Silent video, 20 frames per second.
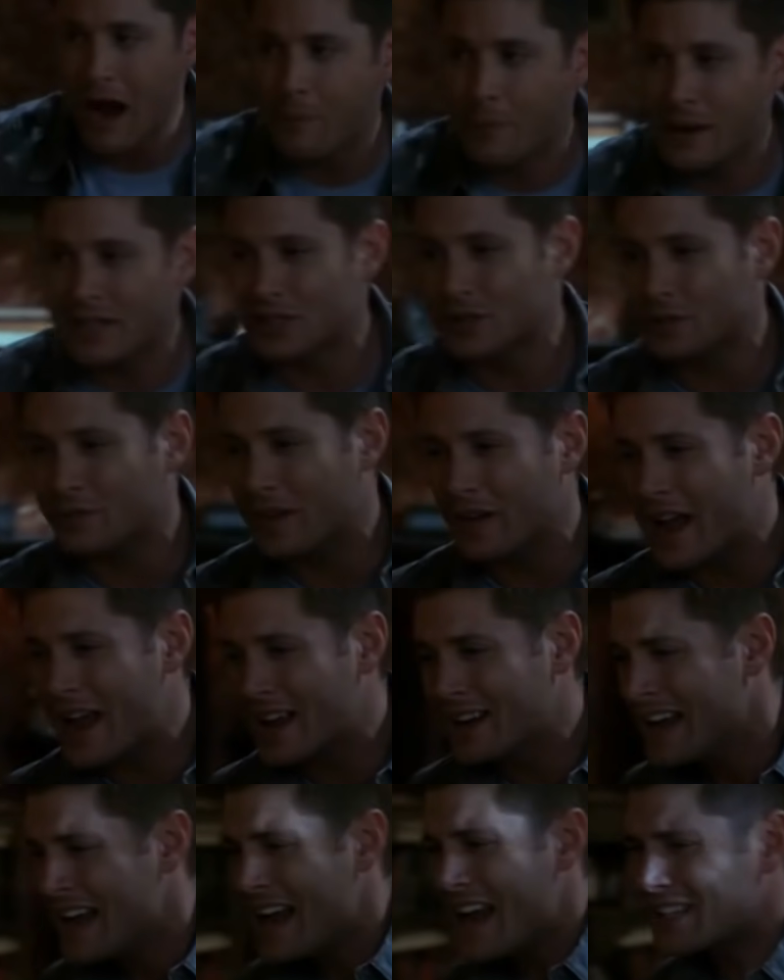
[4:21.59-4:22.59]
дерьмо
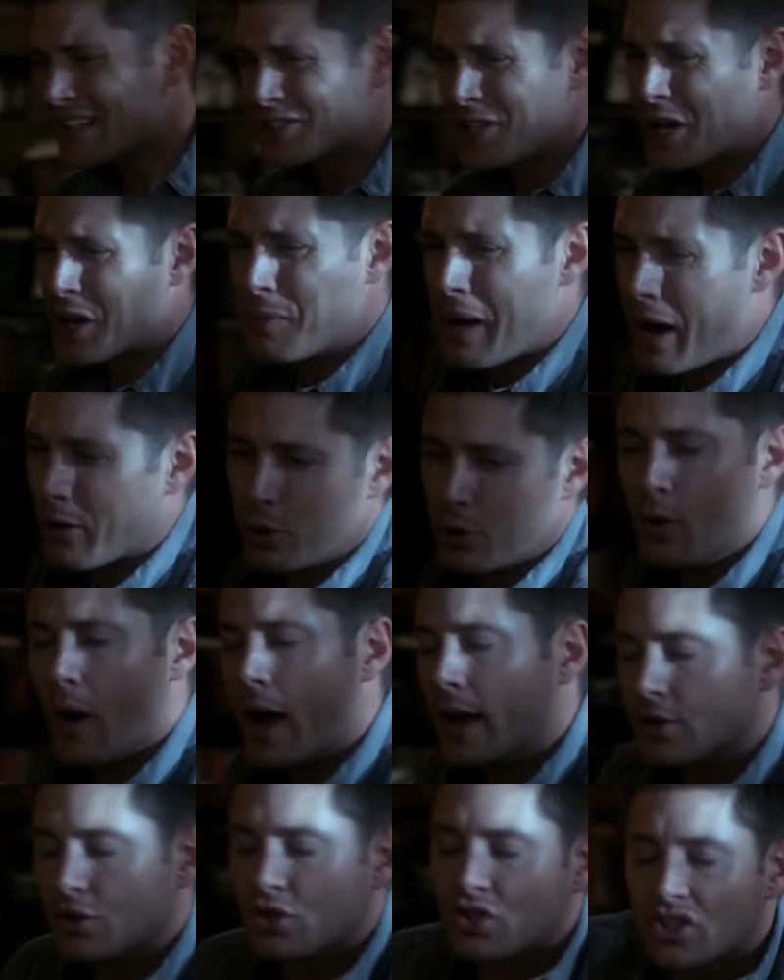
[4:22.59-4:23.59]
попадает на вентилятор,
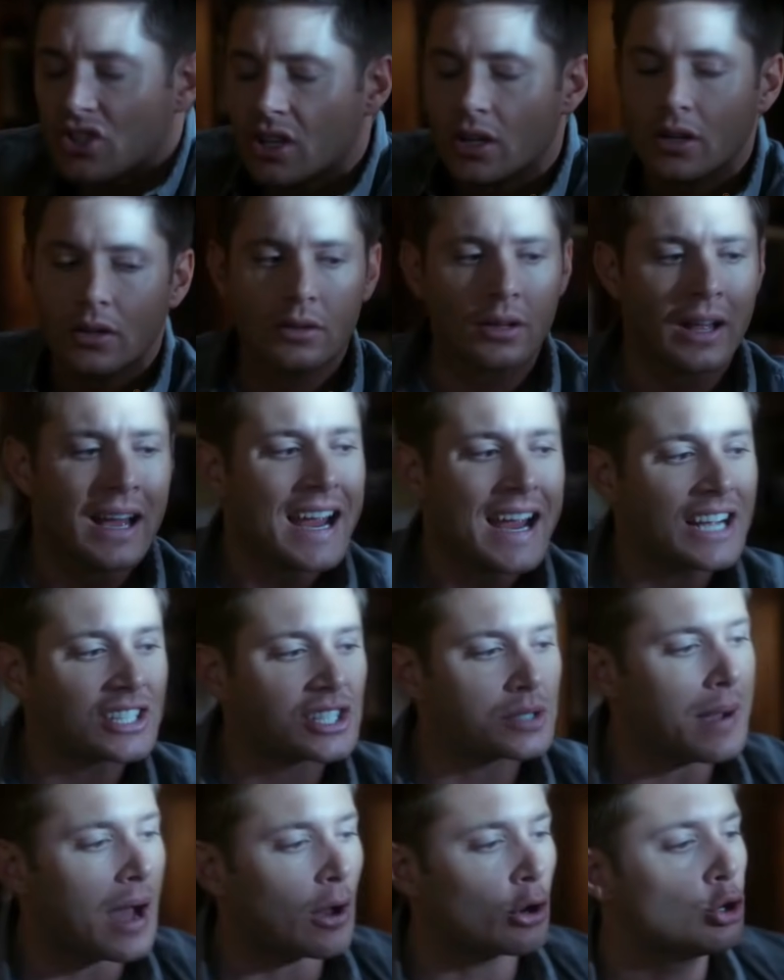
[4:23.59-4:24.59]
неважно, у кого какие
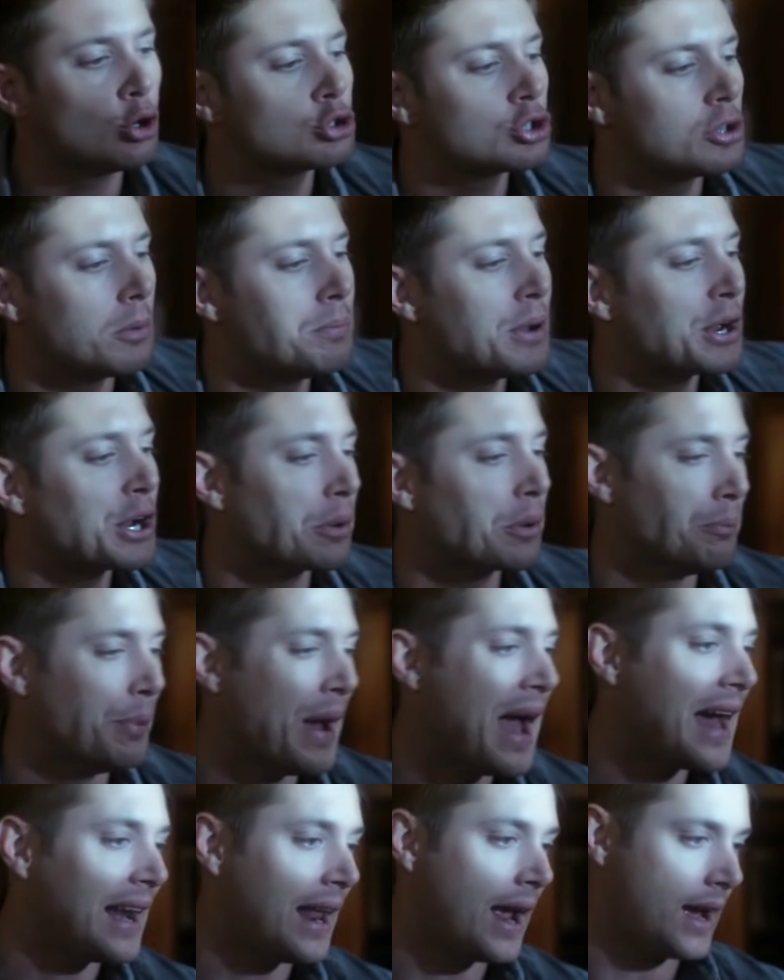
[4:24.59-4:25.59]
навыки. Главное, кто
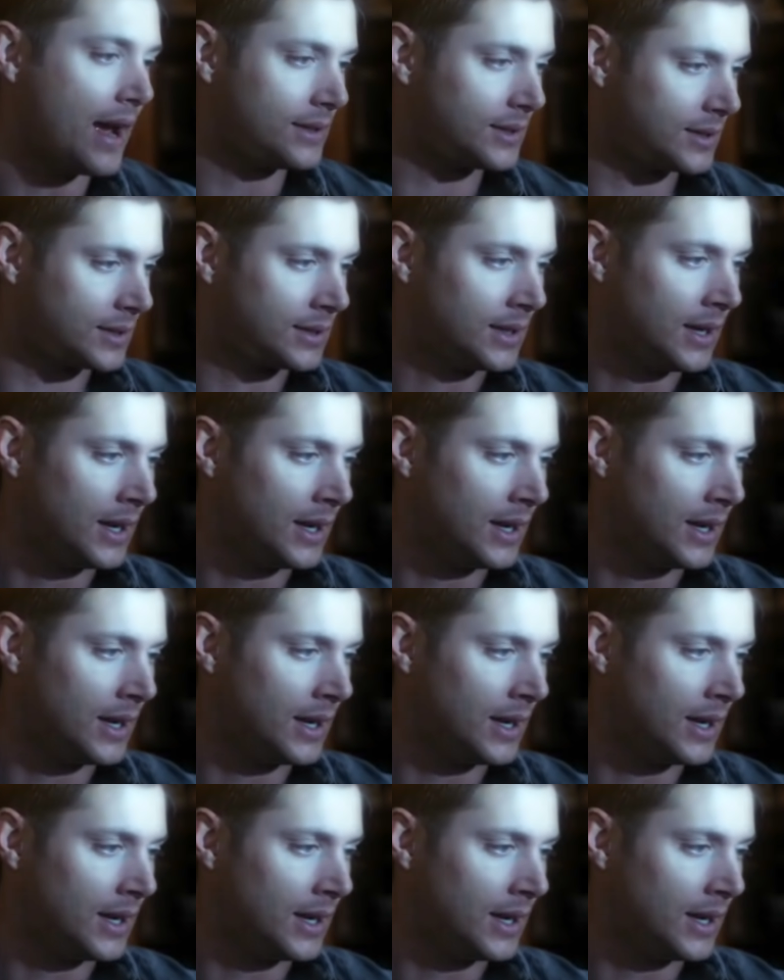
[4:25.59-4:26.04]
круче.